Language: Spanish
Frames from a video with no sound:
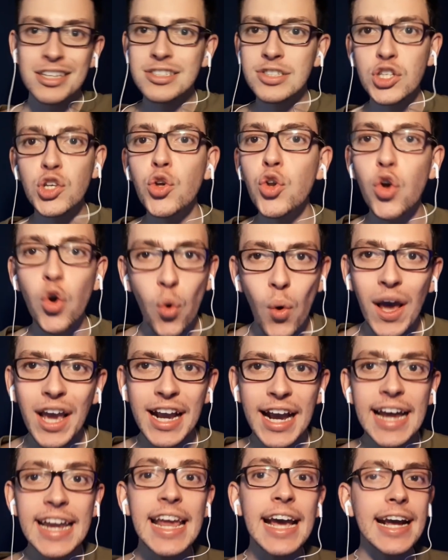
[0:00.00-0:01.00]
Y si
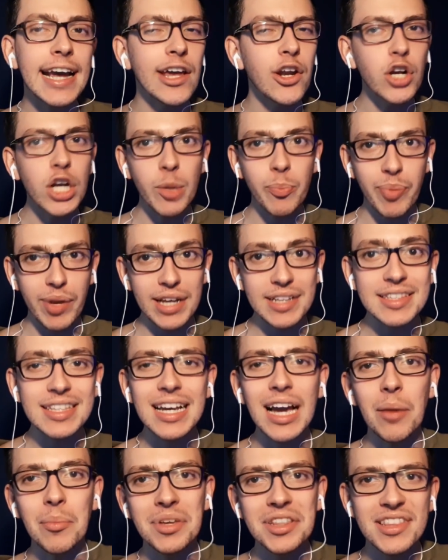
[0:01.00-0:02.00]
Uruguay gana, creo que
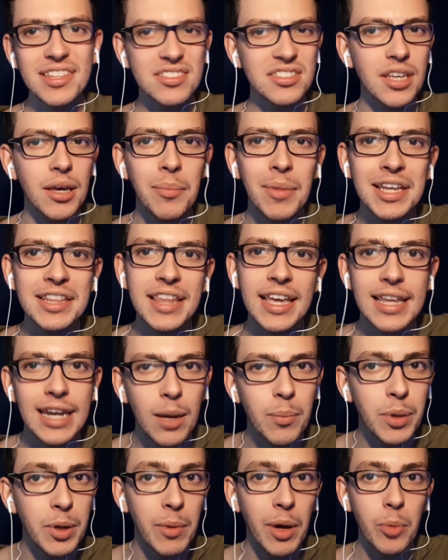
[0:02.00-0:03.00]
prácticamente se mete en
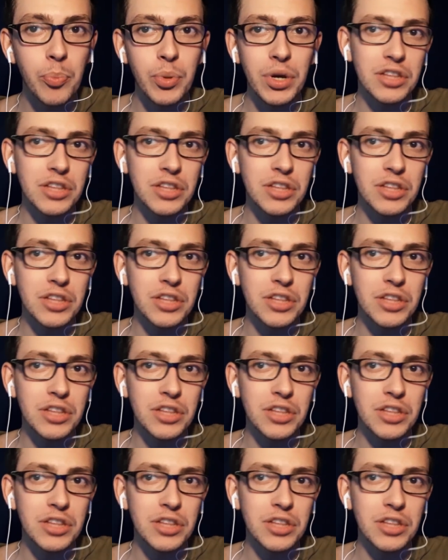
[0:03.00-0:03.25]
el primer